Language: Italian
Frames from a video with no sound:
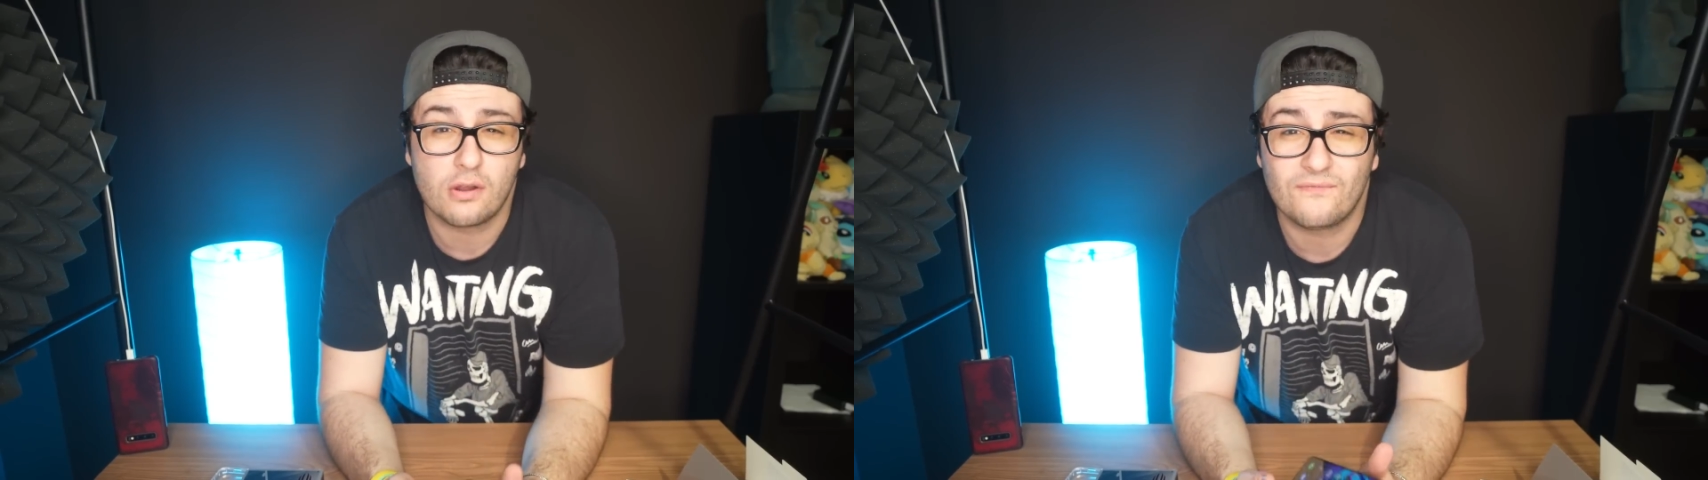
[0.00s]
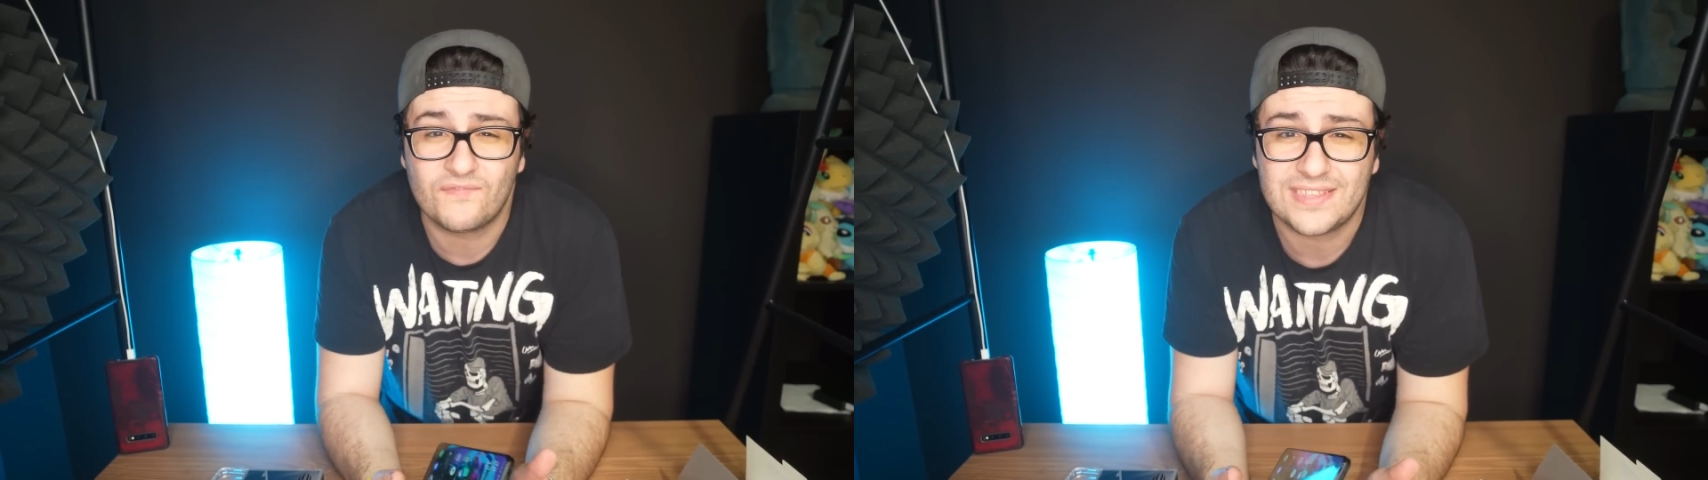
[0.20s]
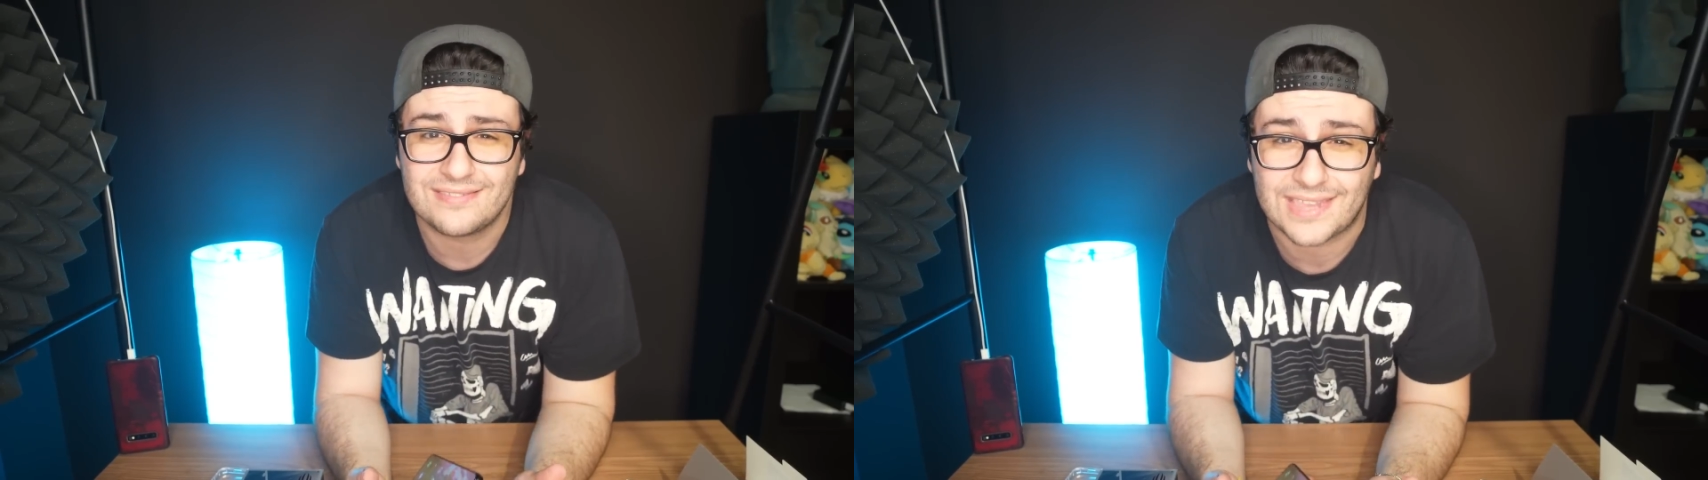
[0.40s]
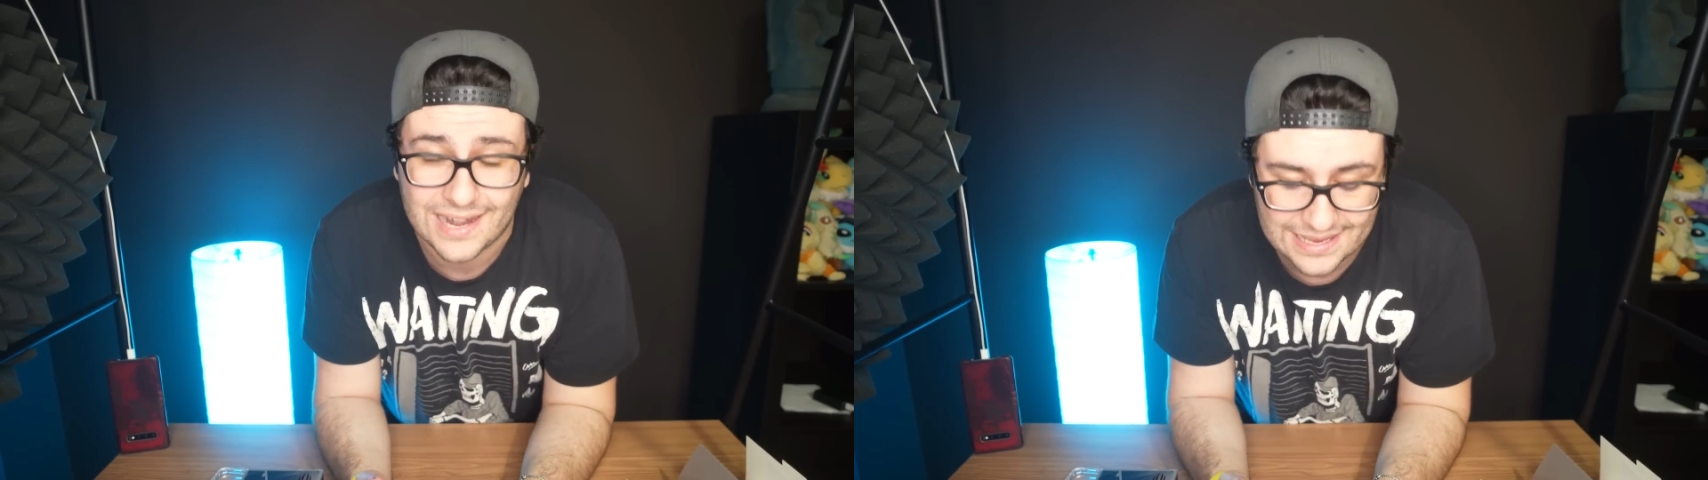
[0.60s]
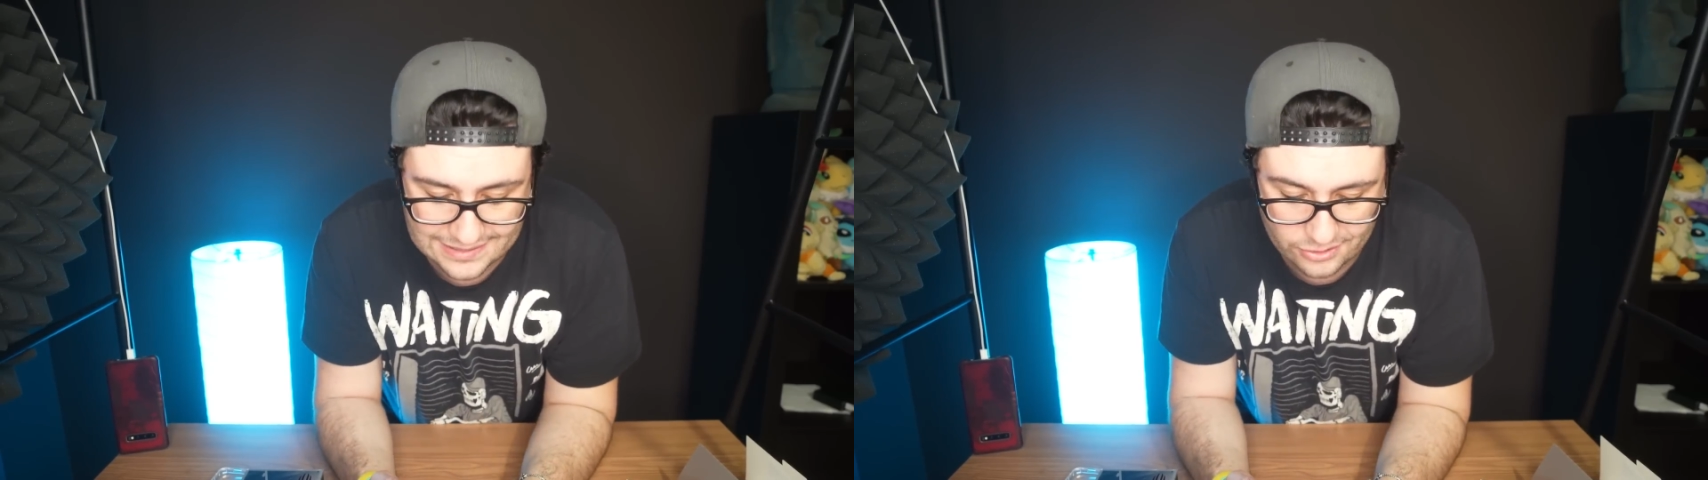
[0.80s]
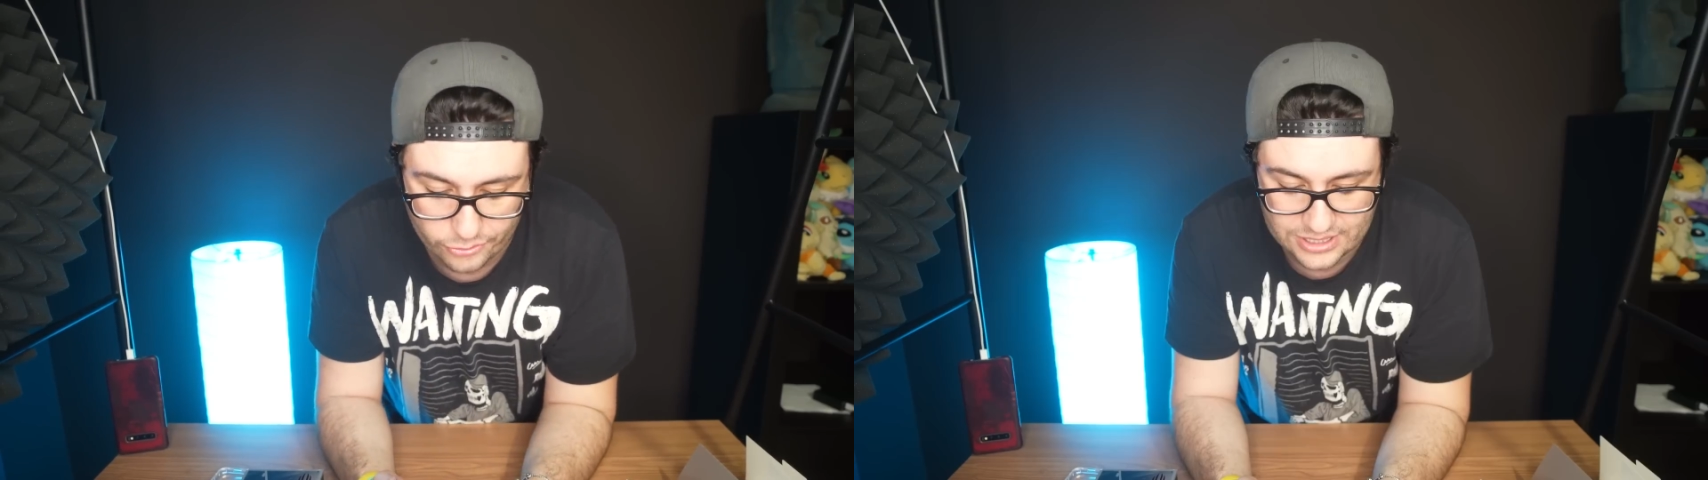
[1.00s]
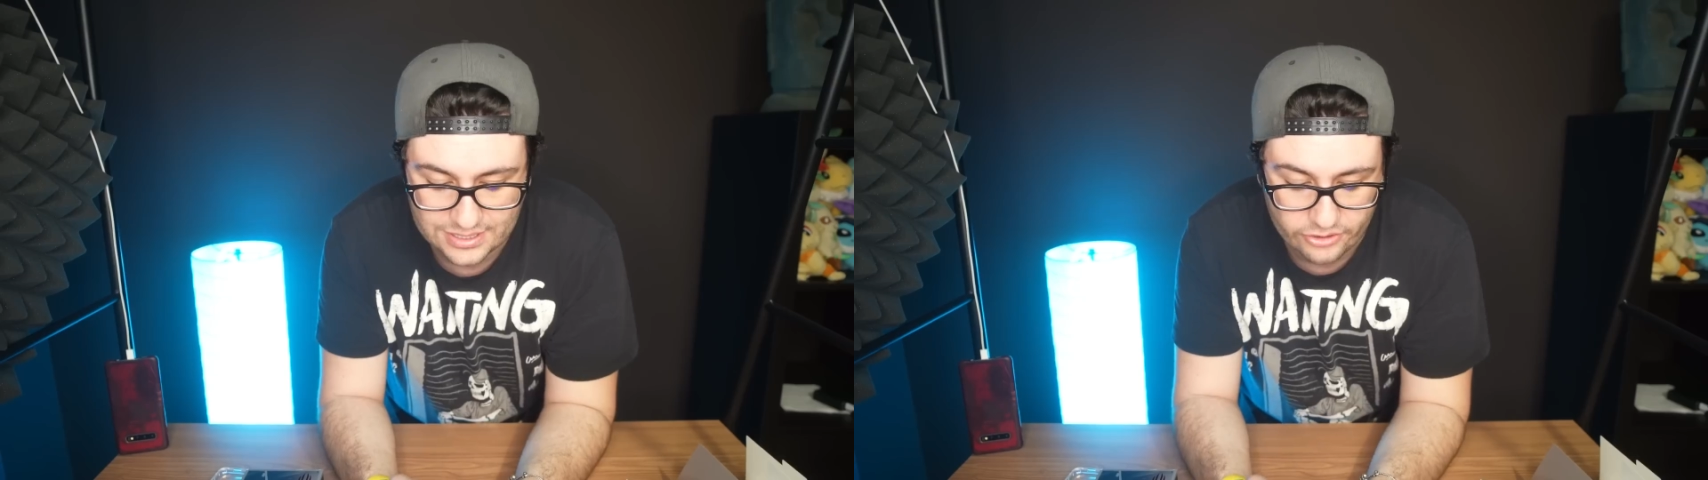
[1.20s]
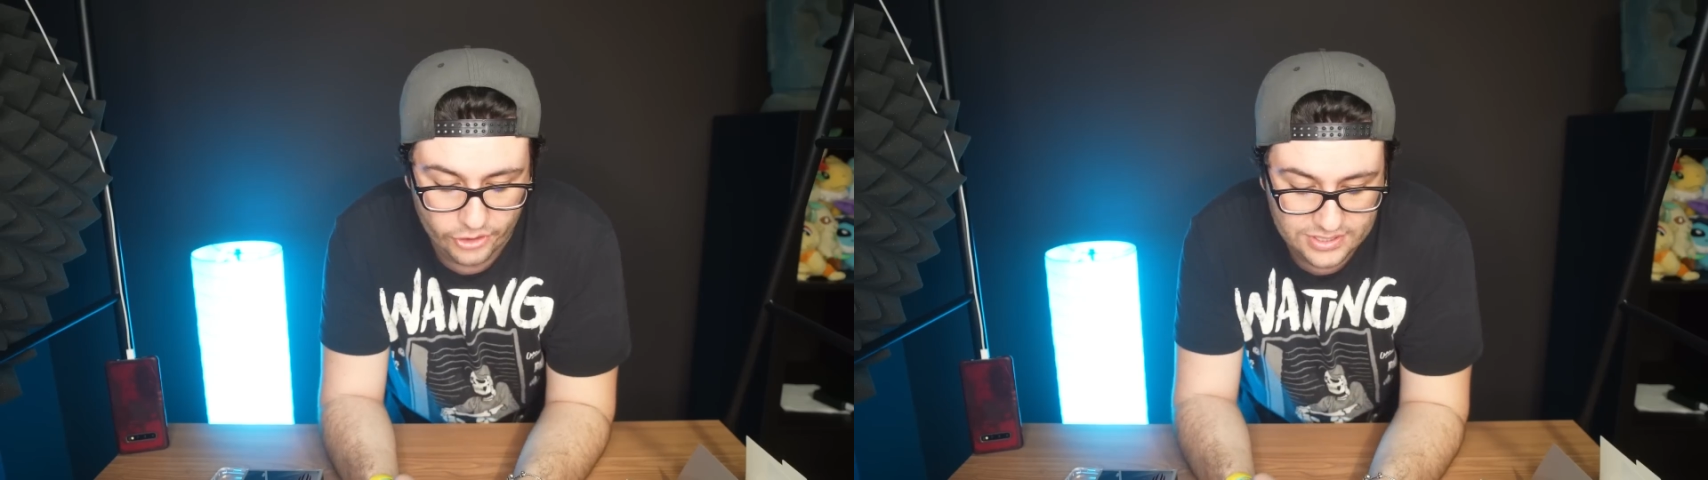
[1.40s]
non vi interessano
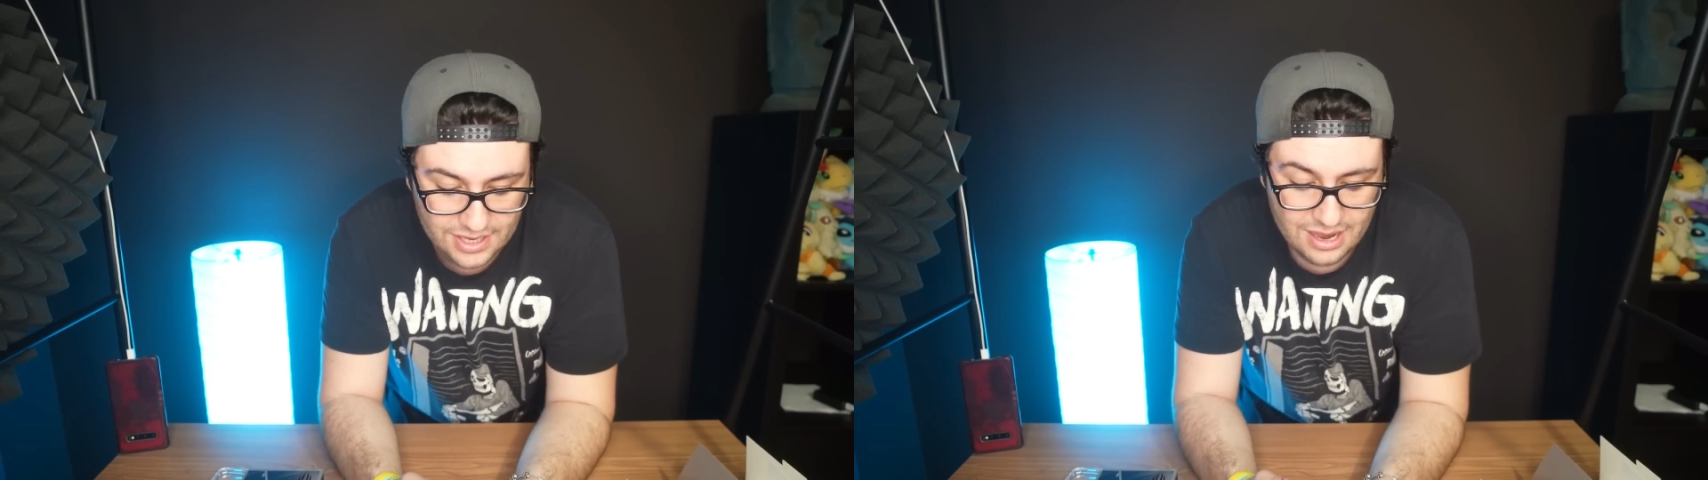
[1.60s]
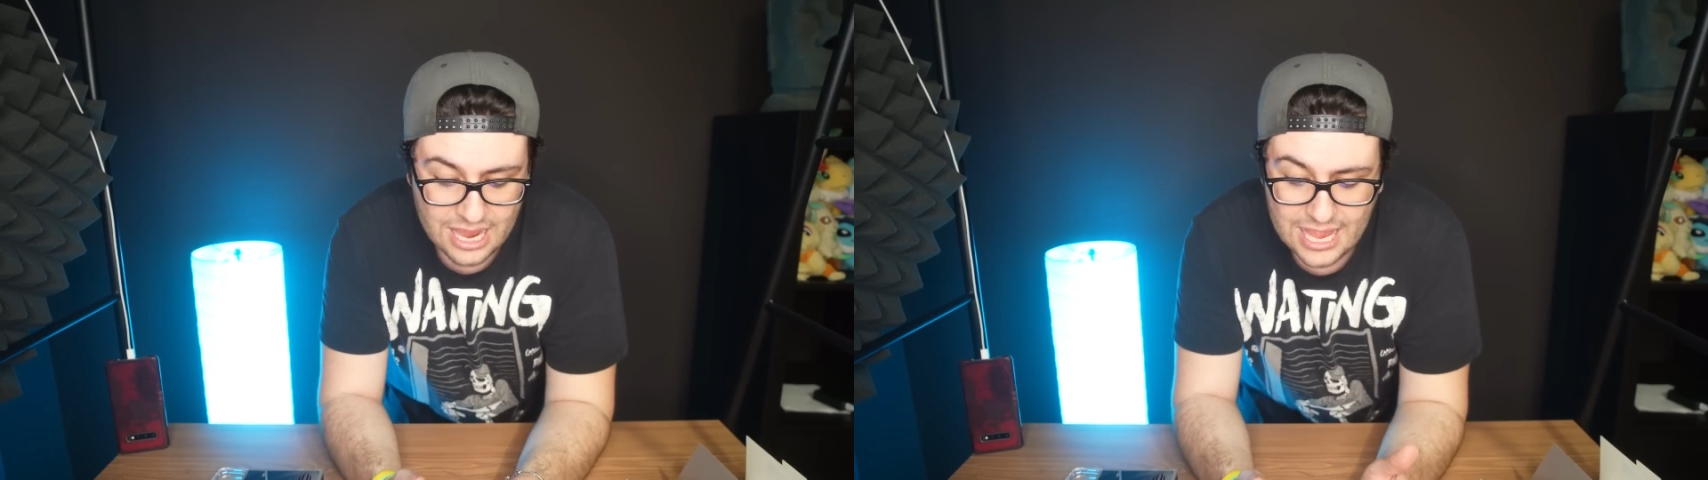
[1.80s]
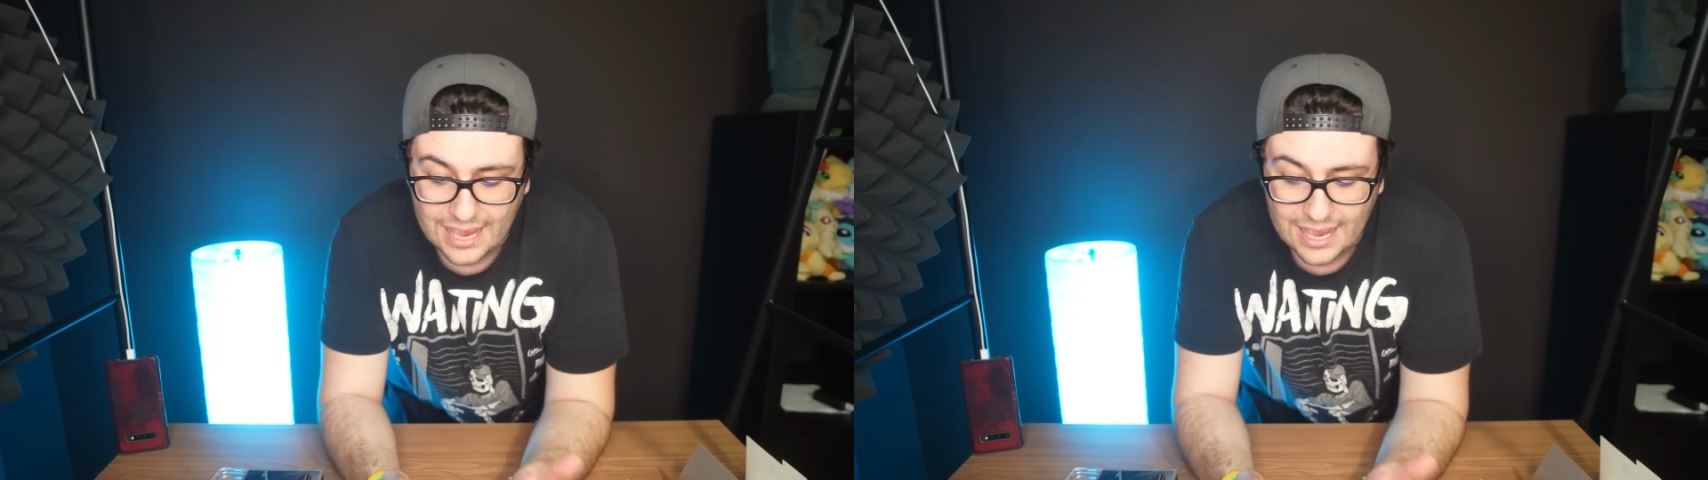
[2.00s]
queste cose,